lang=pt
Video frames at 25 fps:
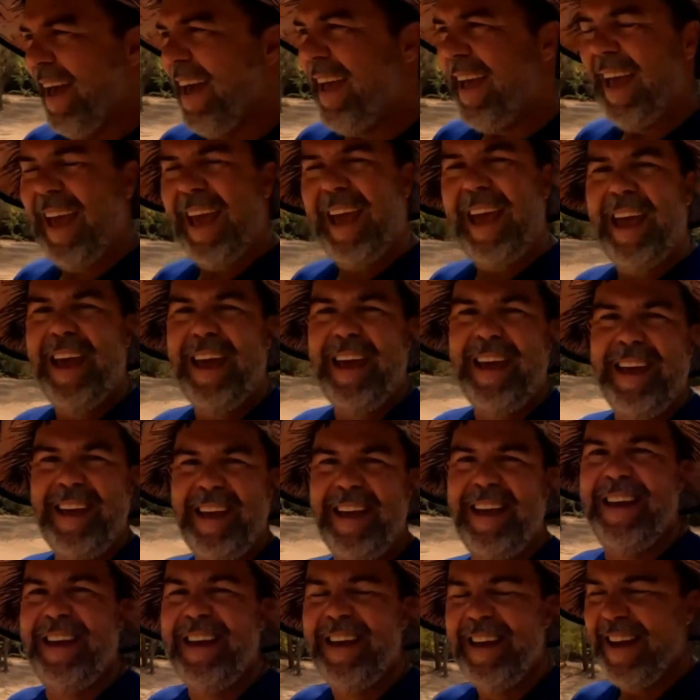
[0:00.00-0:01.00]

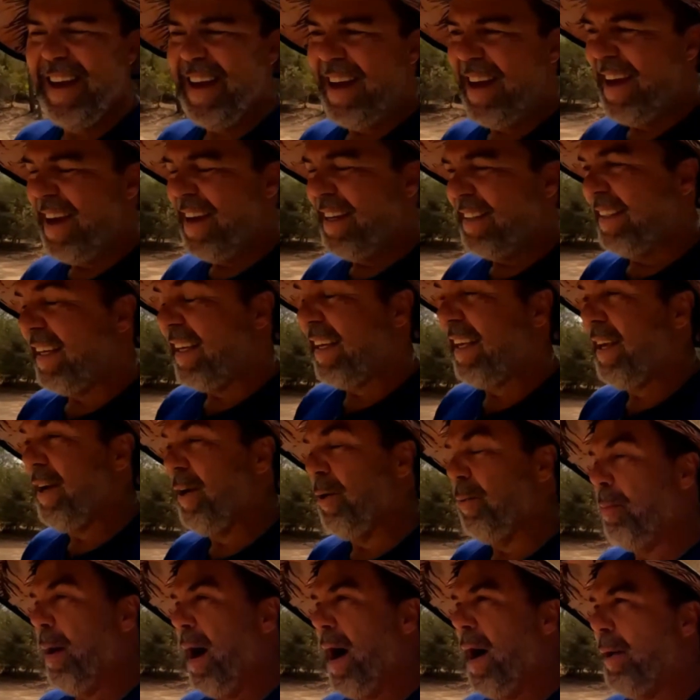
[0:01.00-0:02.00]
É... Isso aqui,
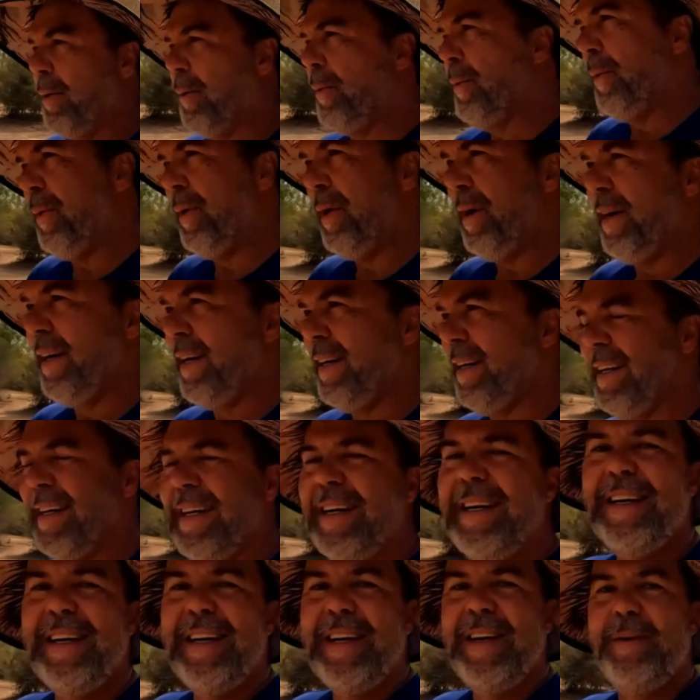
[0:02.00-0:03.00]
o Baru,
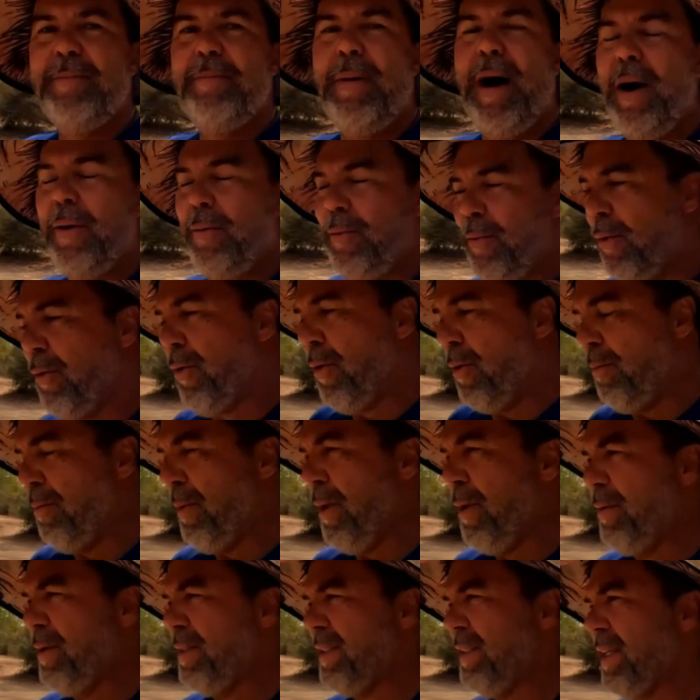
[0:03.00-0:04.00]
Baru eu
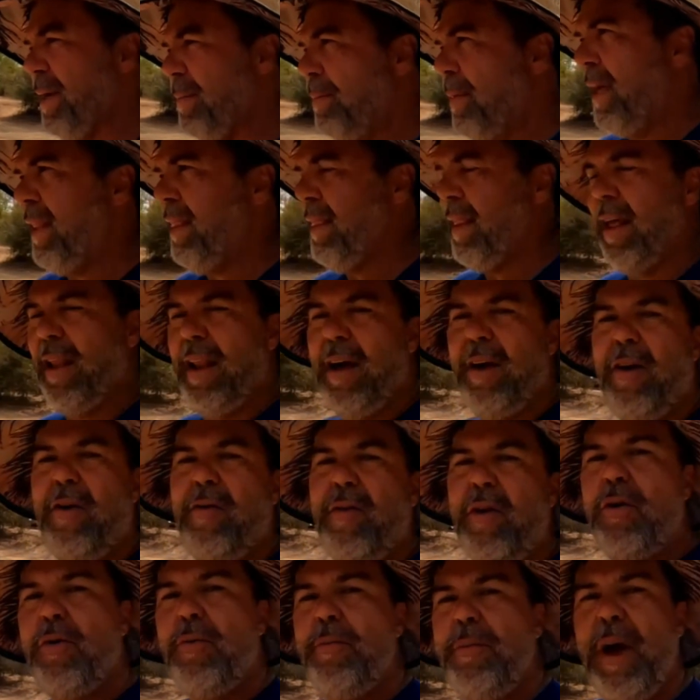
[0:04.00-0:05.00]
comprei uma sementeira. Agora
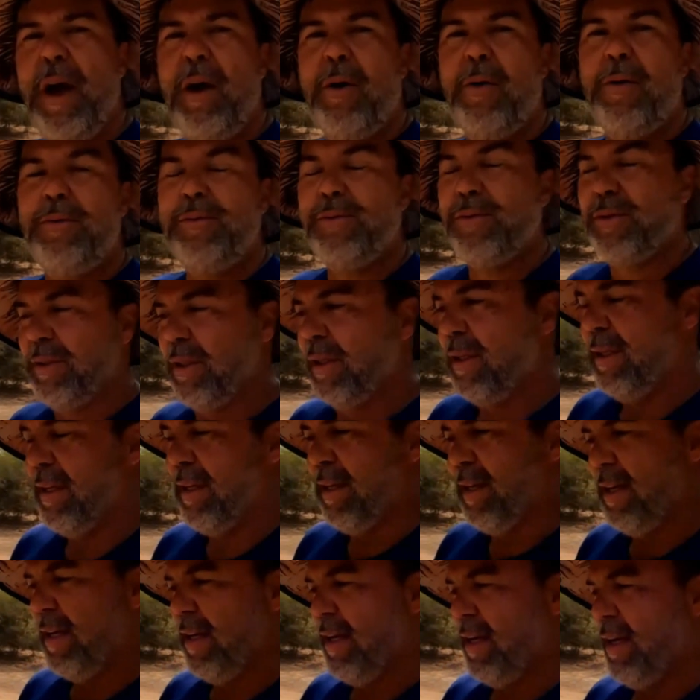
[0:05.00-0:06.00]
vou comer alguns
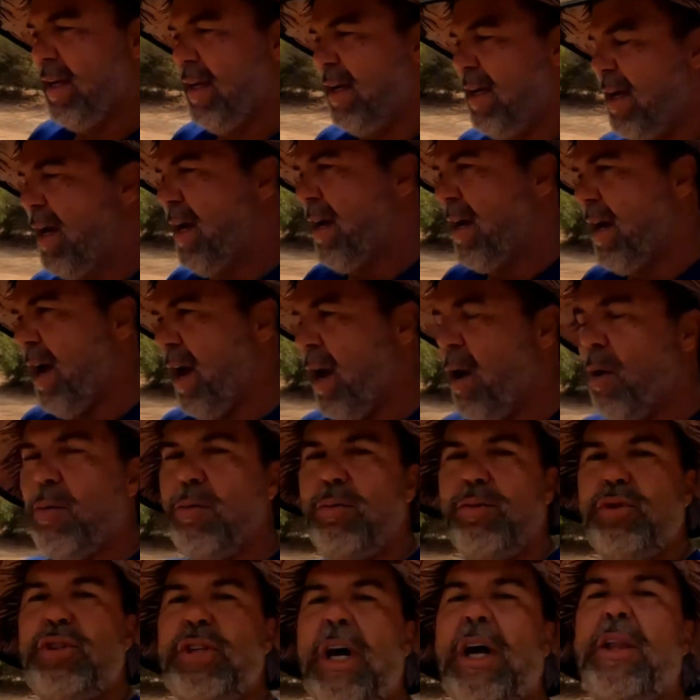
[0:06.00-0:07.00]

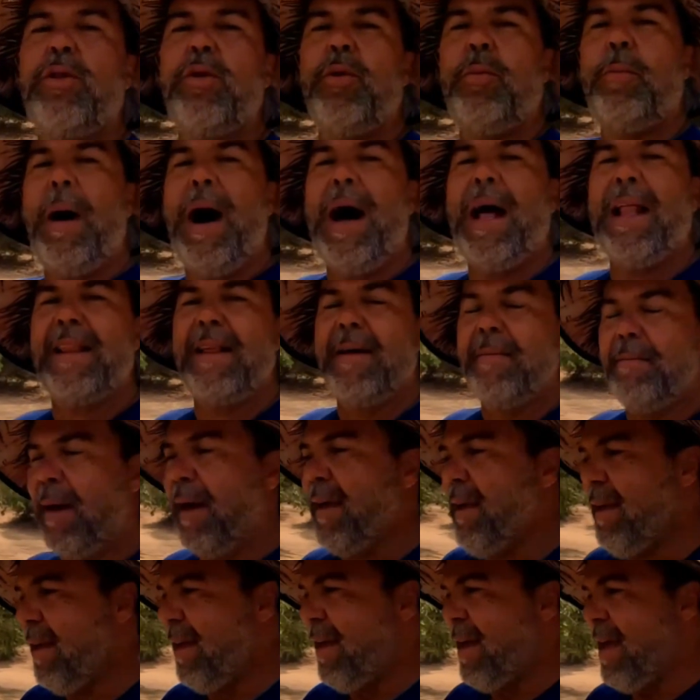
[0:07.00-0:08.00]
alguns jatubá
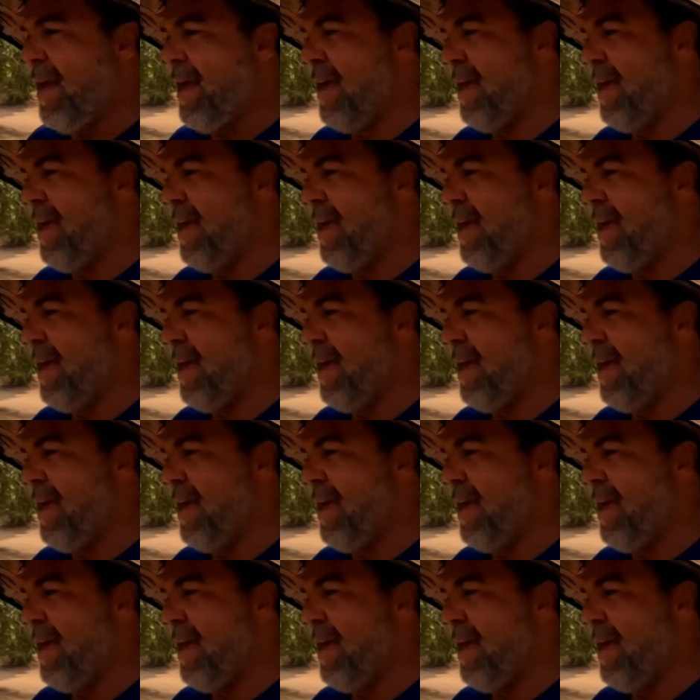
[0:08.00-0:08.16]
também.